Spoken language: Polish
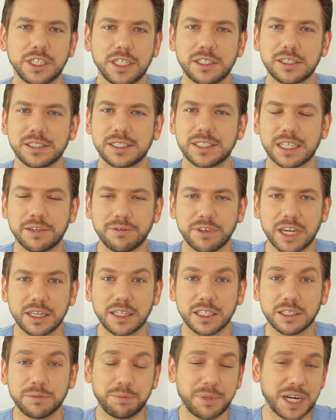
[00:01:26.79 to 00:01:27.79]
jest
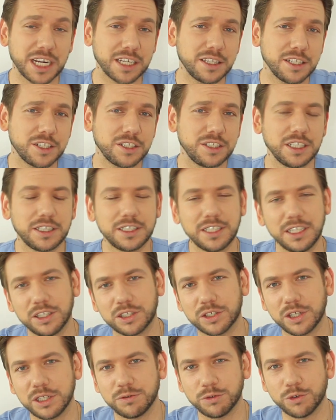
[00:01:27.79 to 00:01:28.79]
stawianych praktycznie
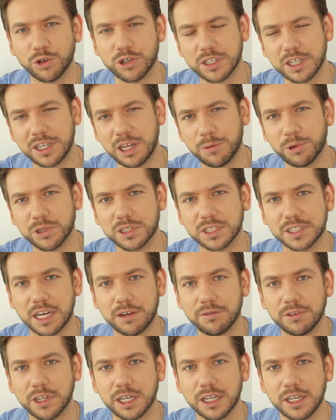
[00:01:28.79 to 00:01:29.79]
tylko i wyłącznie na
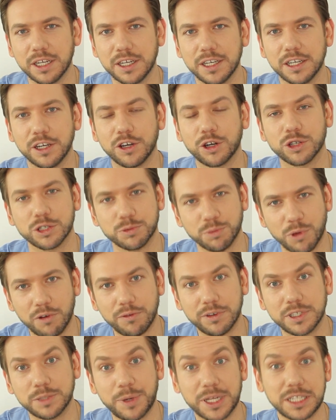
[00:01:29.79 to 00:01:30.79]
podstawie
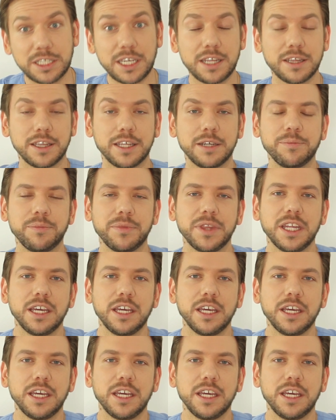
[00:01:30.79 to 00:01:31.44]
rozmowy z pacjentem.